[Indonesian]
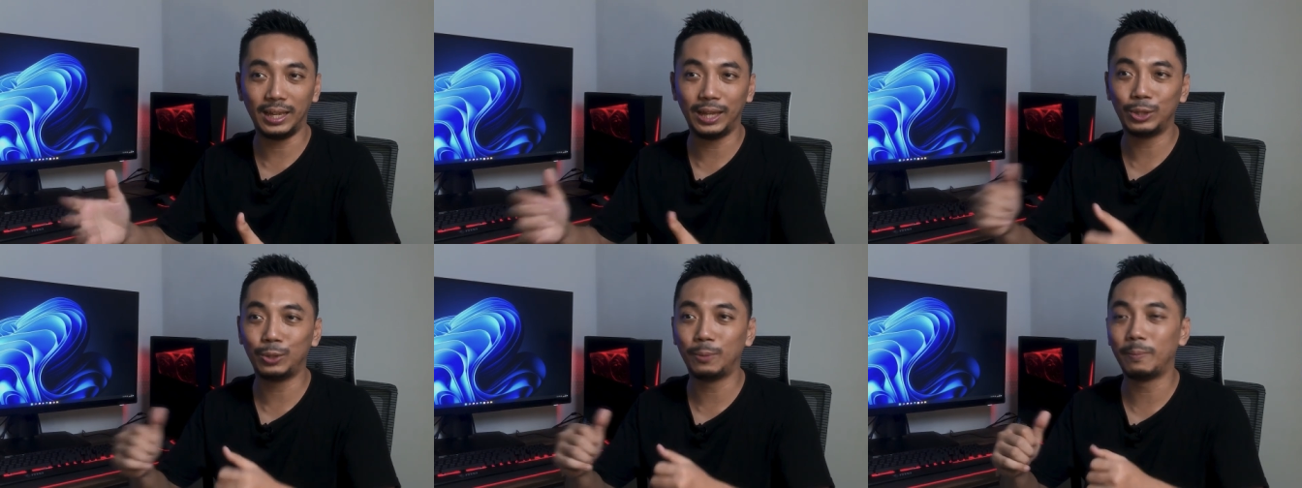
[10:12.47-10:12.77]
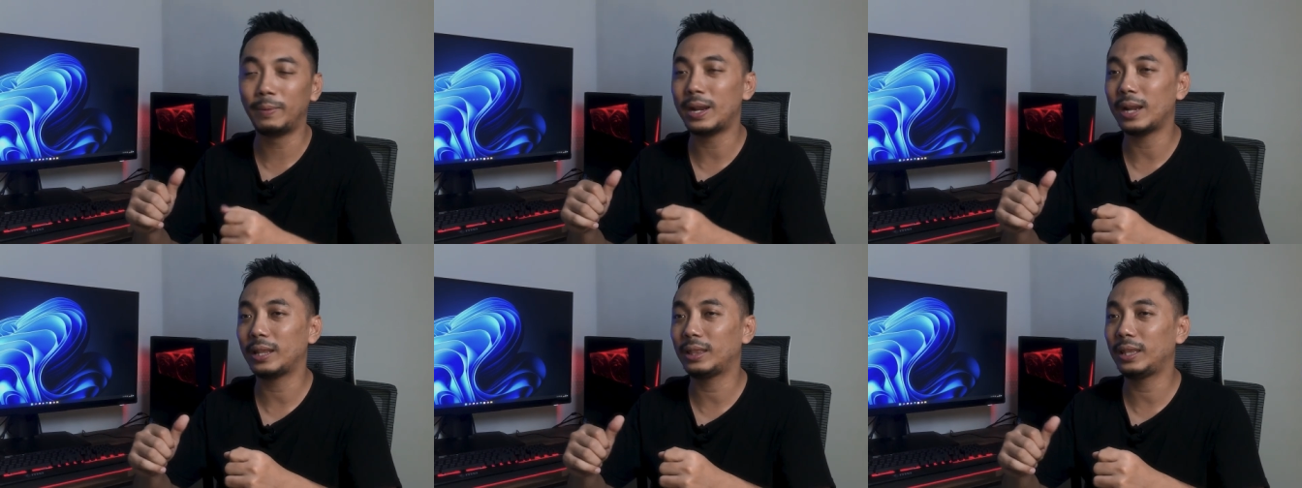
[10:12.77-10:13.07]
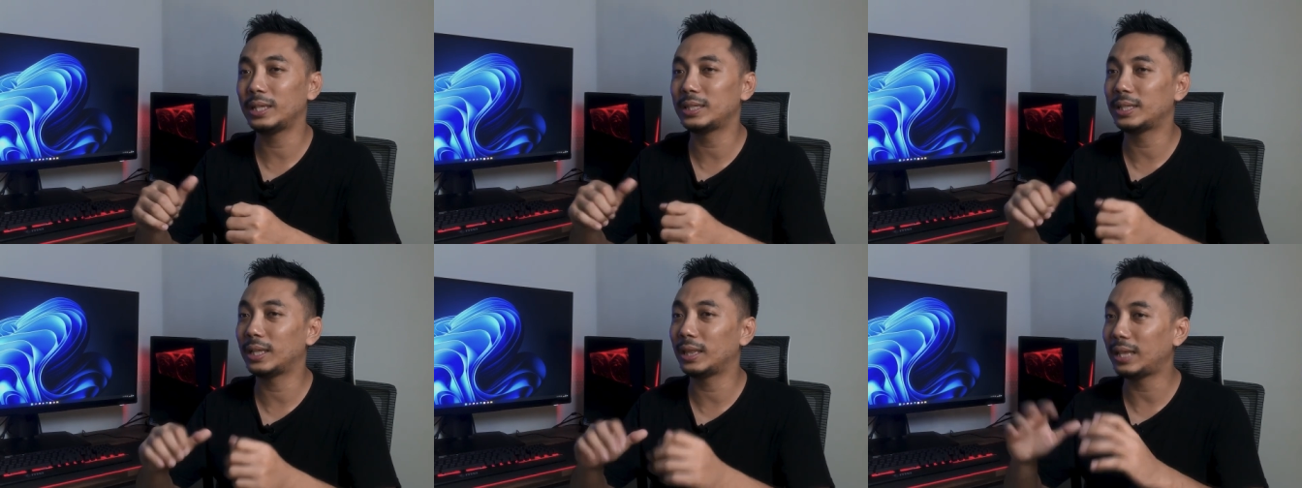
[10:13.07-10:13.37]
itu
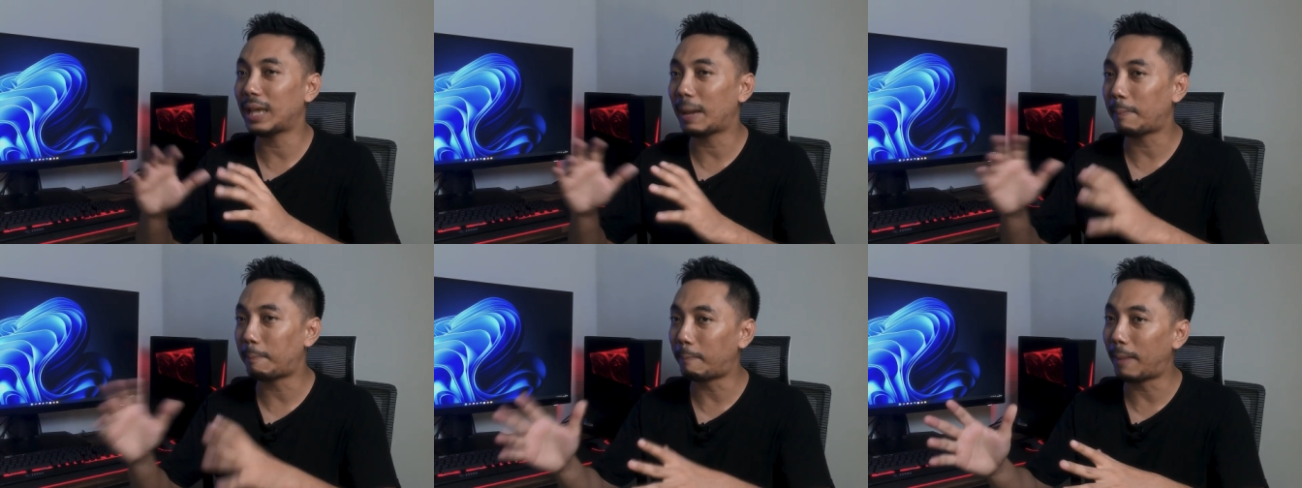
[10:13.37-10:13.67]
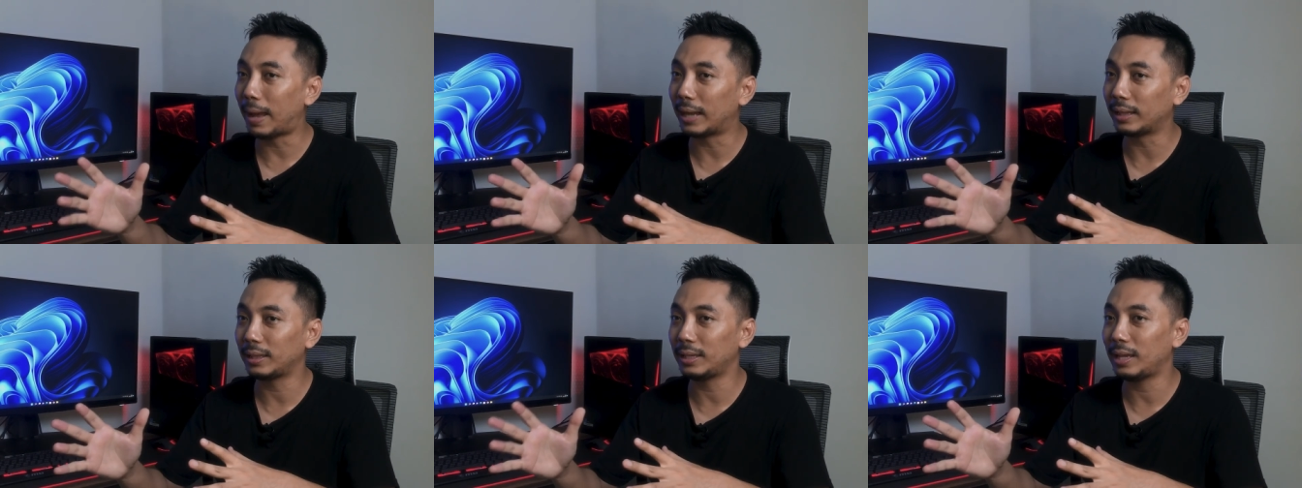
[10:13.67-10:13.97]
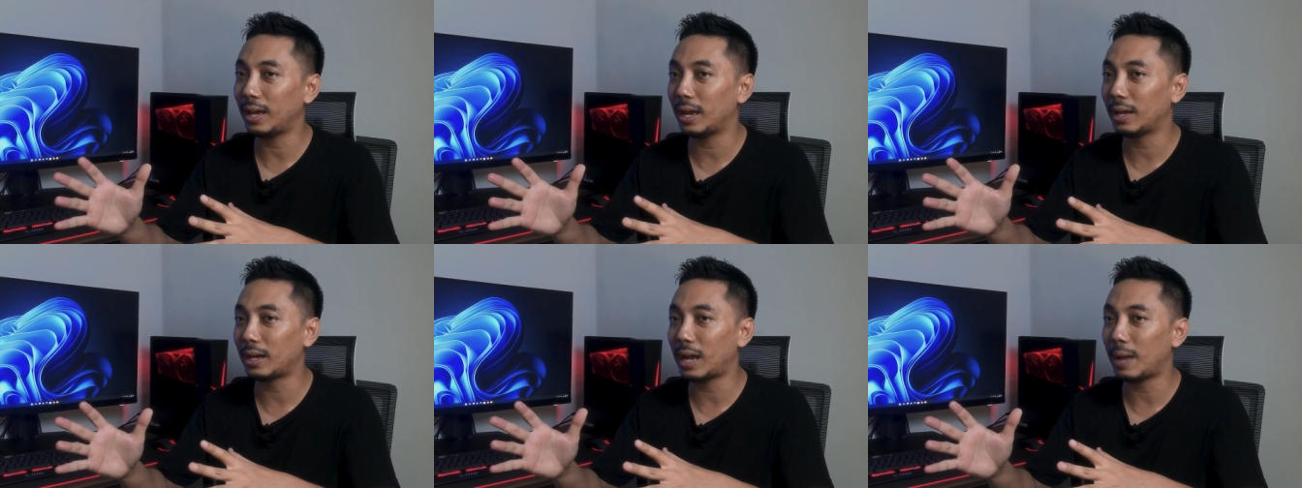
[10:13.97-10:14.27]
berarti setiap
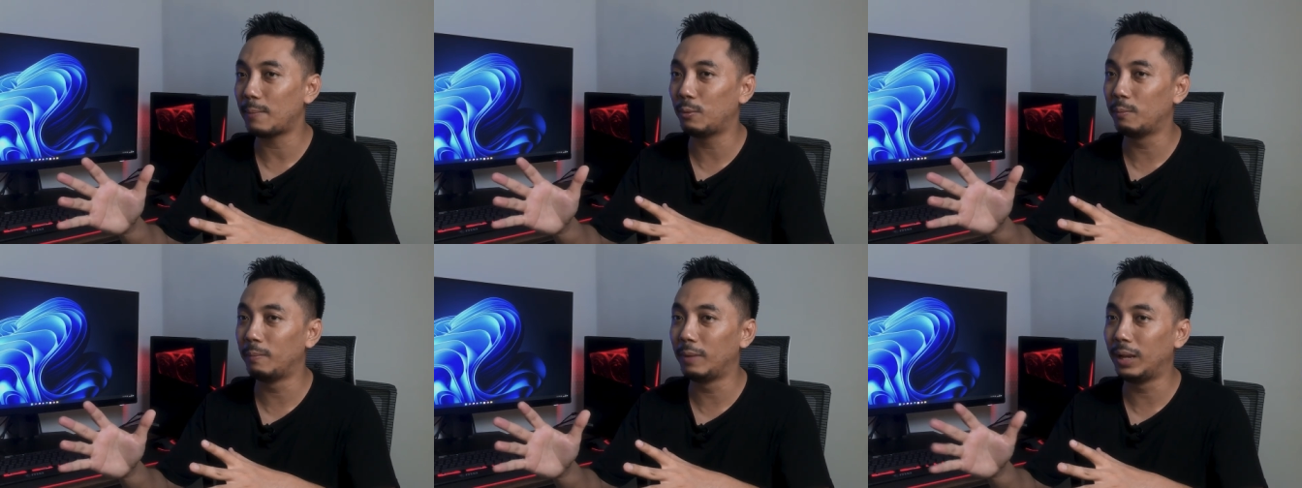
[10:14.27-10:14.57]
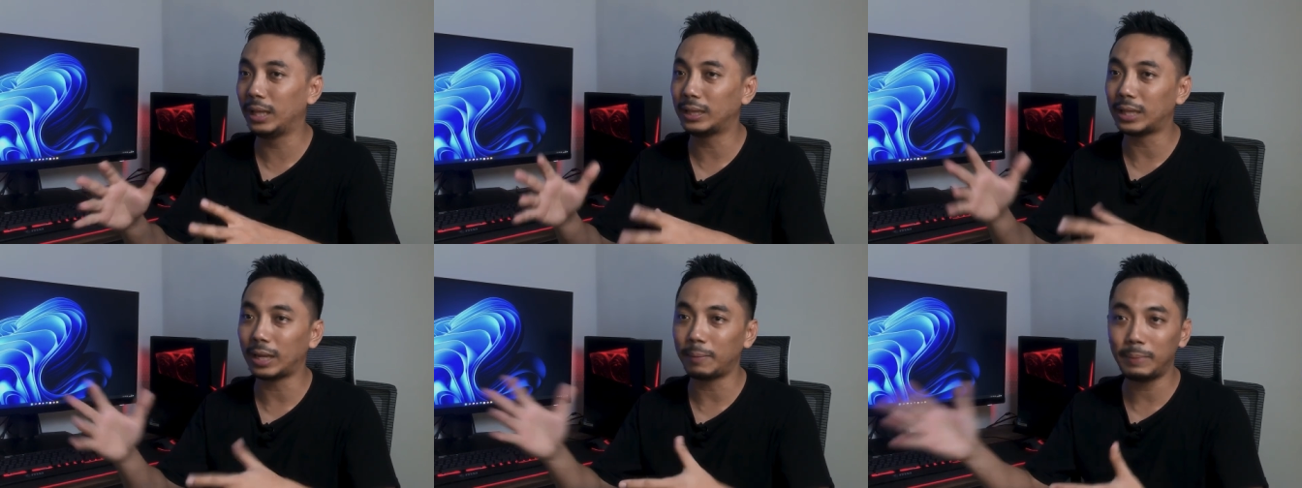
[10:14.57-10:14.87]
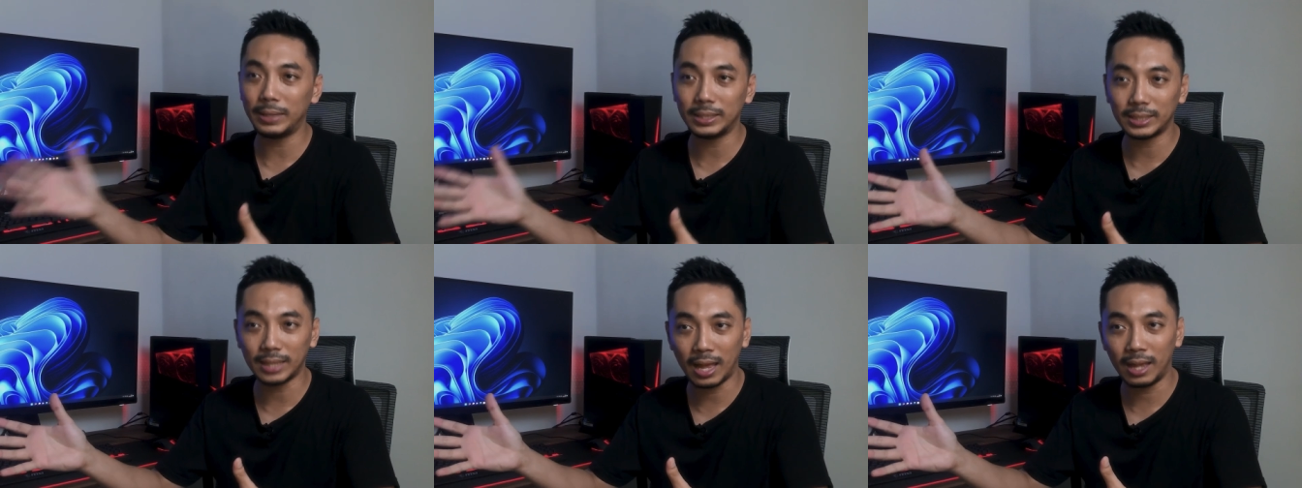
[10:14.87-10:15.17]
partnya kamu beli
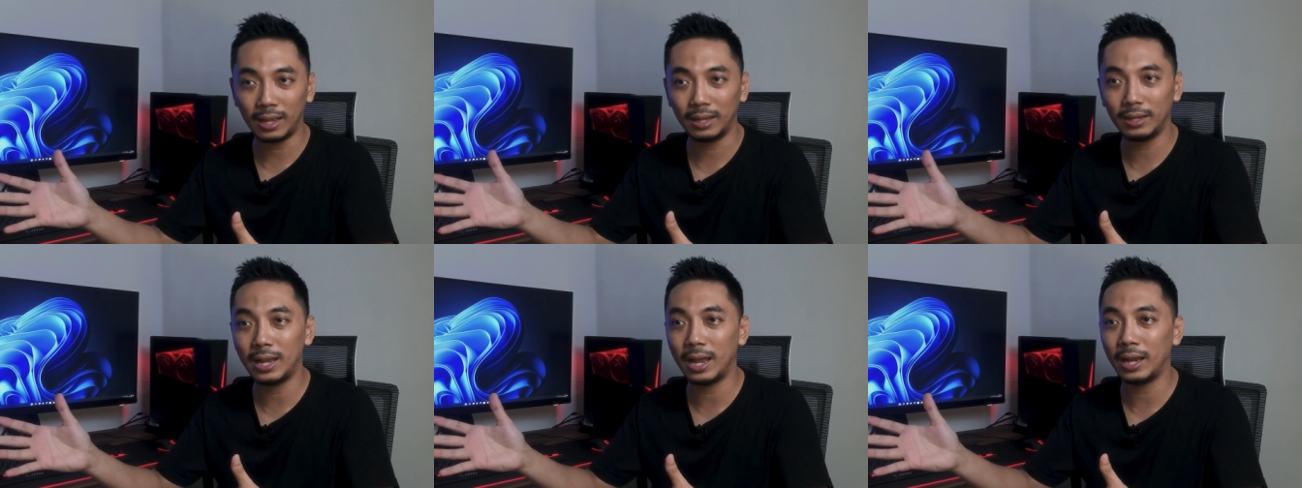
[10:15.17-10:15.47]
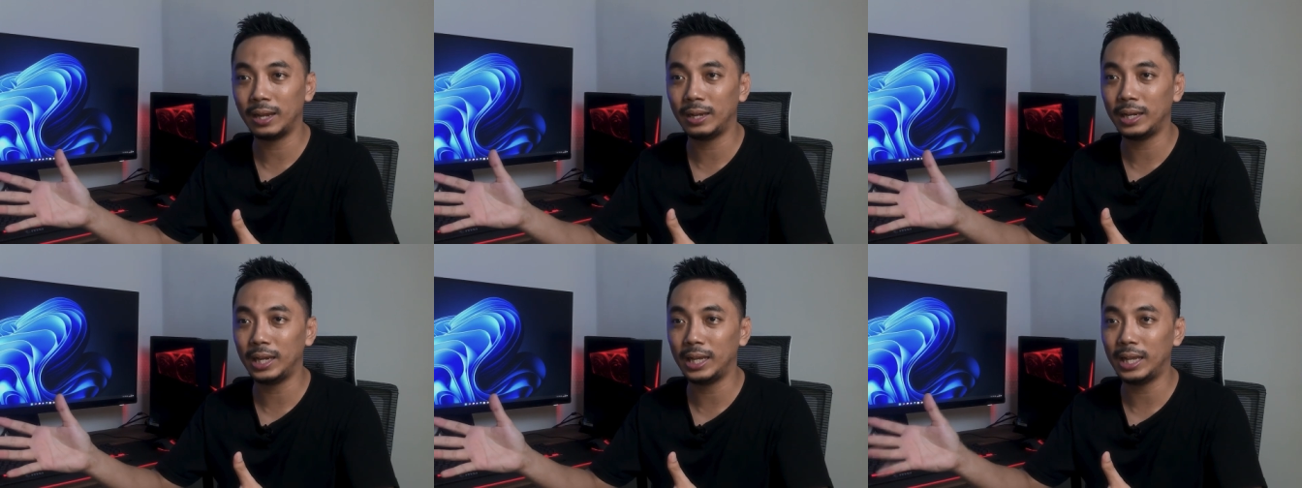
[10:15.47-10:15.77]
terpisah dan